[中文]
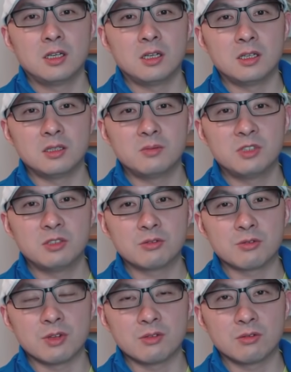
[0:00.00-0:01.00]
呃，人们
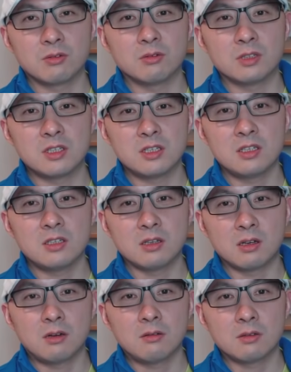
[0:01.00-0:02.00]
选总统的积极性
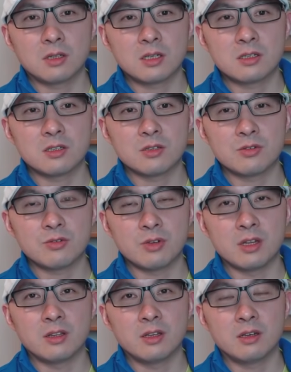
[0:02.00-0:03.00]
高，但是
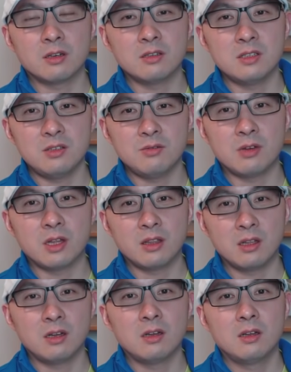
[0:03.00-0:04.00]
选那个议员
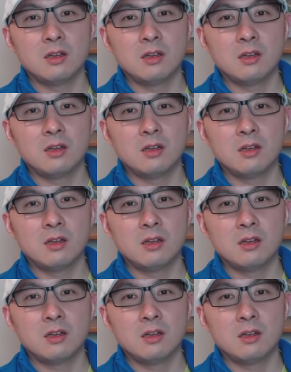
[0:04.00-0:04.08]
呢，